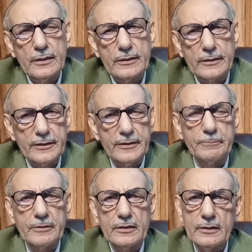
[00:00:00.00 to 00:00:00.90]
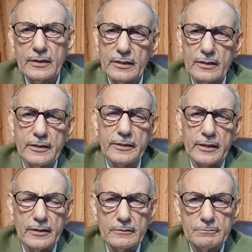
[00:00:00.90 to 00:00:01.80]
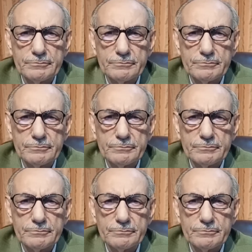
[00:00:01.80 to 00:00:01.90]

हैं डीडीपी एनालिटिका